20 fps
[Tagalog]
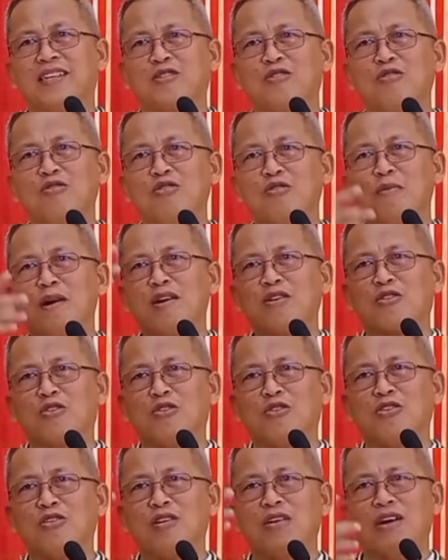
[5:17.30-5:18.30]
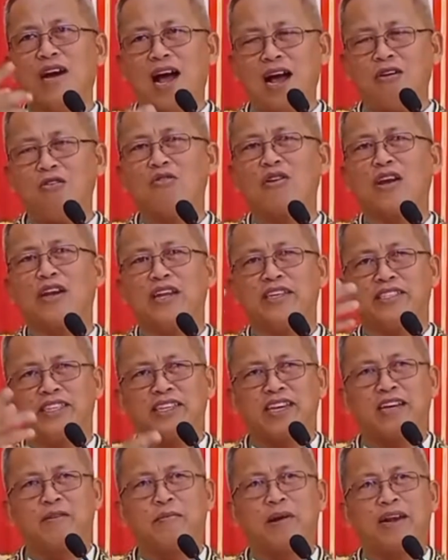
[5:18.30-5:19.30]
Nito umang ko, ako
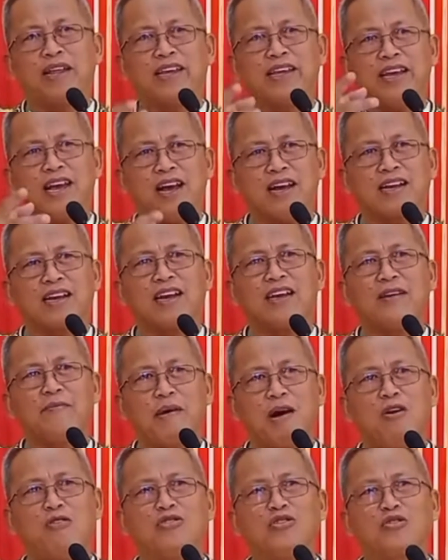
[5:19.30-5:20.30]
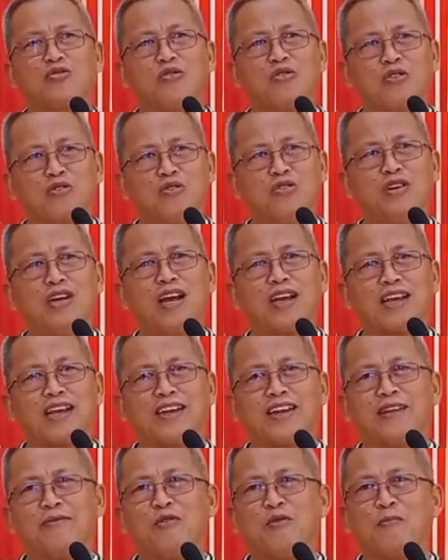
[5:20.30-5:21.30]
ginisigig baligya. Kahibaw dyan kong duna,
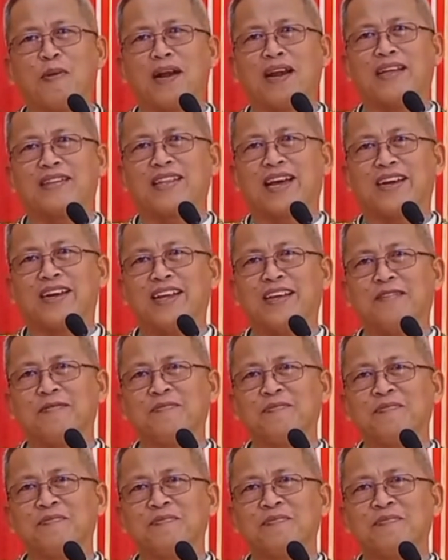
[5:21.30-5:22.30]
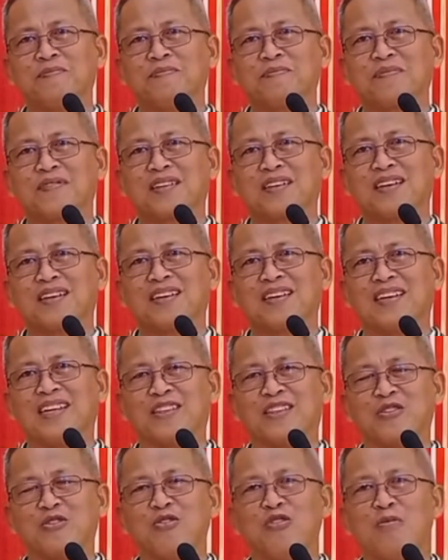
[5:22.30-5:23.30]
gini mo palit ani.
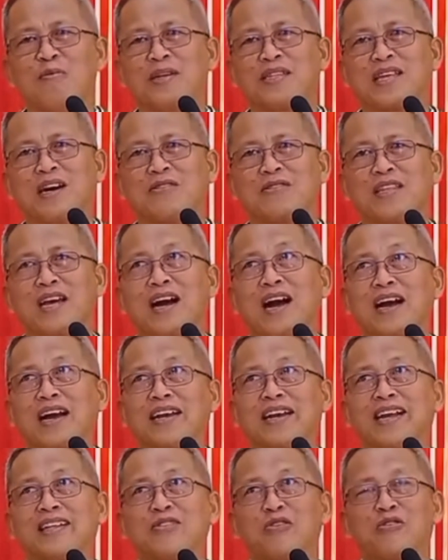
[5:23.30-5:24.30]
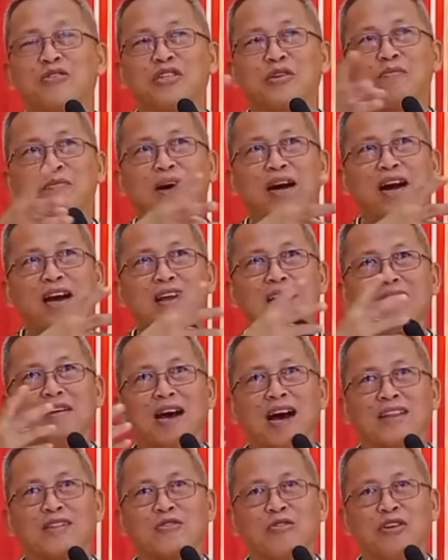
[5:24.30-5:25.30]
Nito bitaw tang akin itong
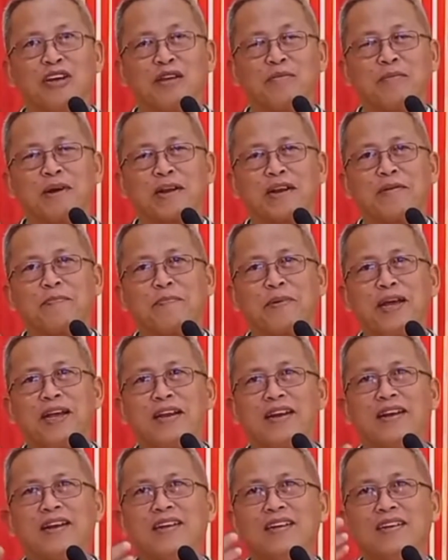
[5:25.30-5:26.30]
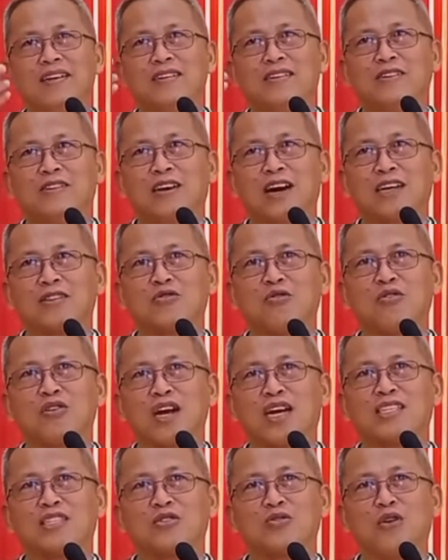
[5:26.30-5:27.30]
simbahan, ato ning ma-repair. O,
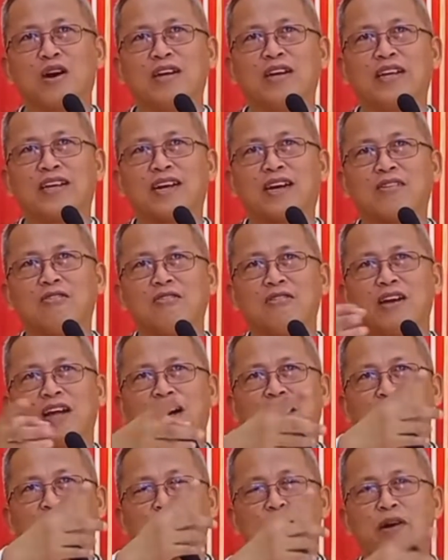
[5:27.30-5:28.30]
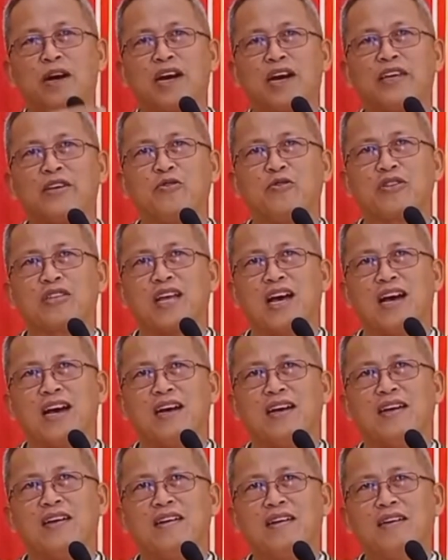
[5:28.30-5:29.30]
ngatong gasto ani karon das mga yuta,
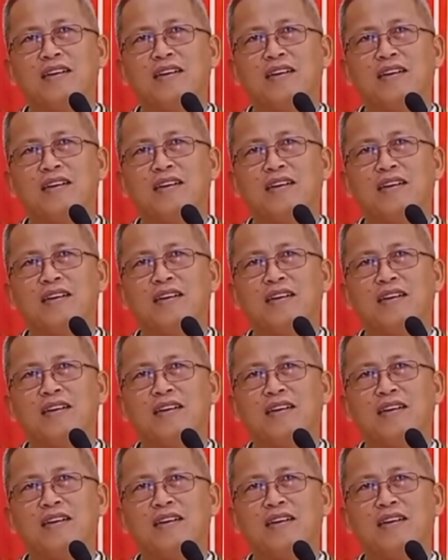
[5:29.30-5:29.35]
